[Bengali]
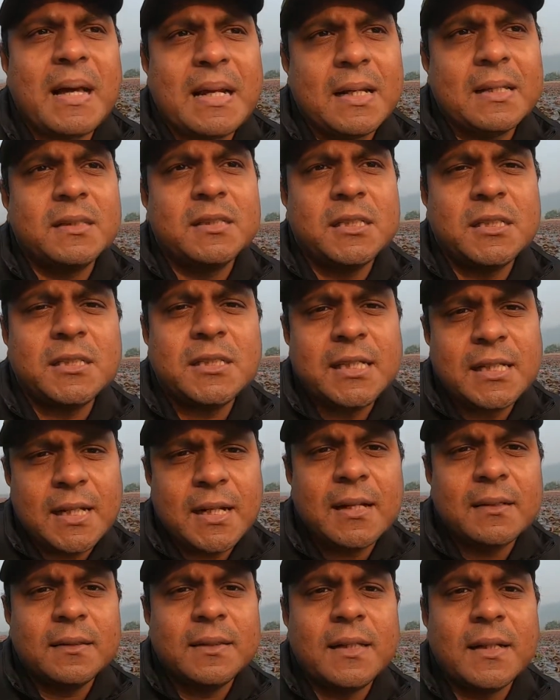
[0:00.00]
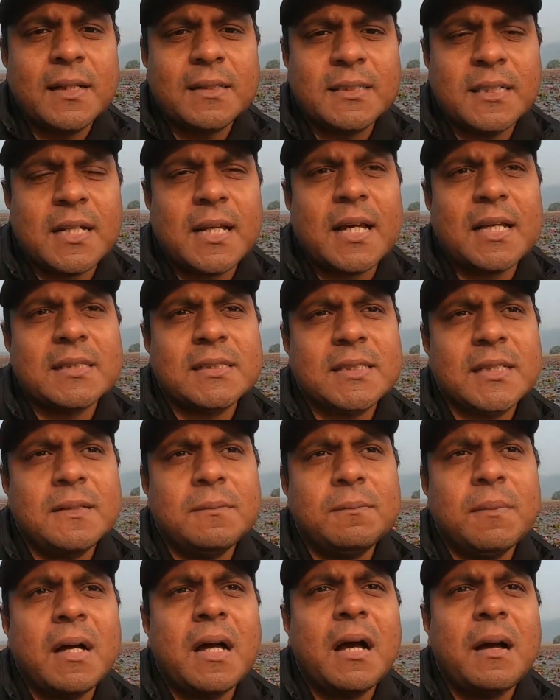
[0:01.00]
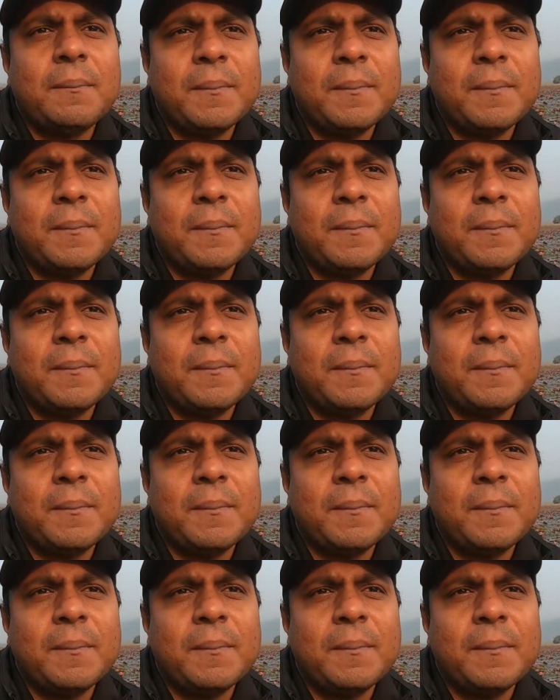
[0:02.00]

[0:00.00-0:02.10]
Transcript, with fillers: বাংলাদেশের শিক্ষার্থীরা যারা আছেন বা